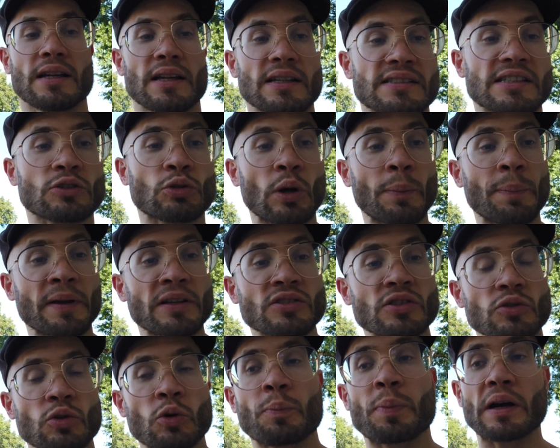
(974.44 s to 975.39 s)
Et ces trois
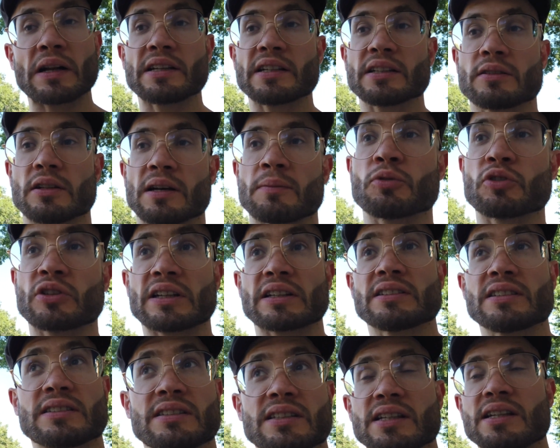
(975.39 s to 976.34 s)
personnes ont parlé de la
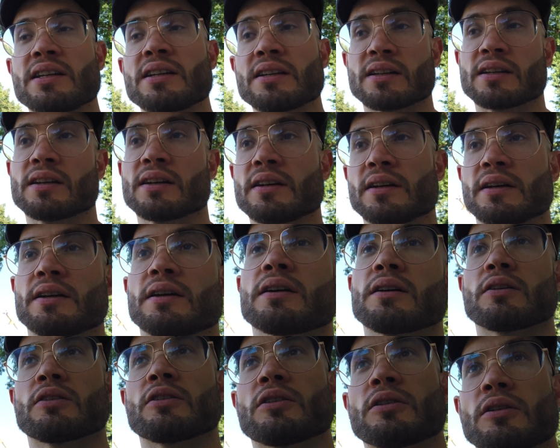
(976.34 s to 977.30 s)
modernité,
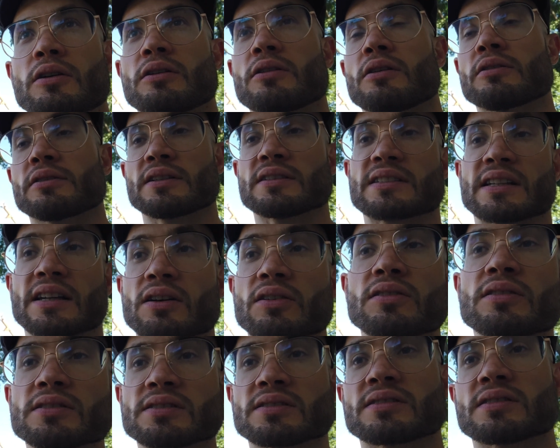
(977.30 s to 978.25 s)
euh, des
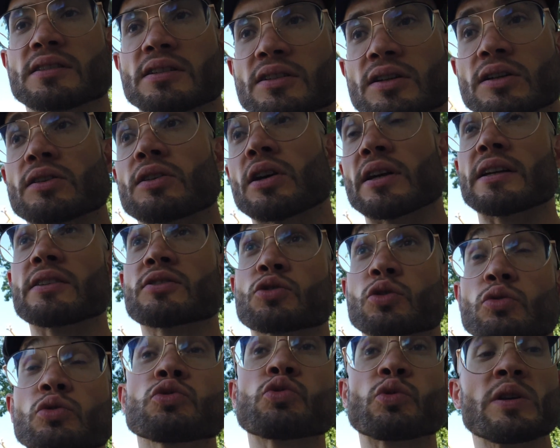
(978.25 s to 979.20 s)
errances et
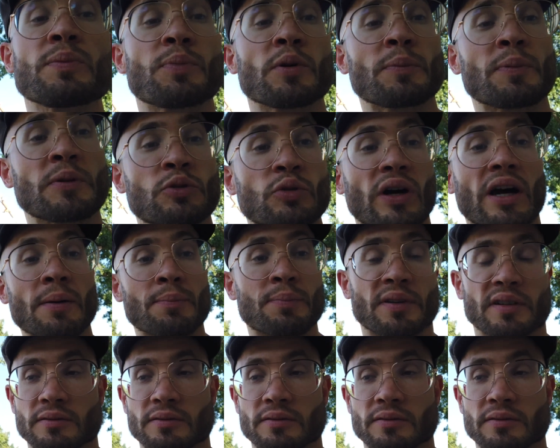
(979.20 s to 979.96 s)
surtout du hip-hop et du rap.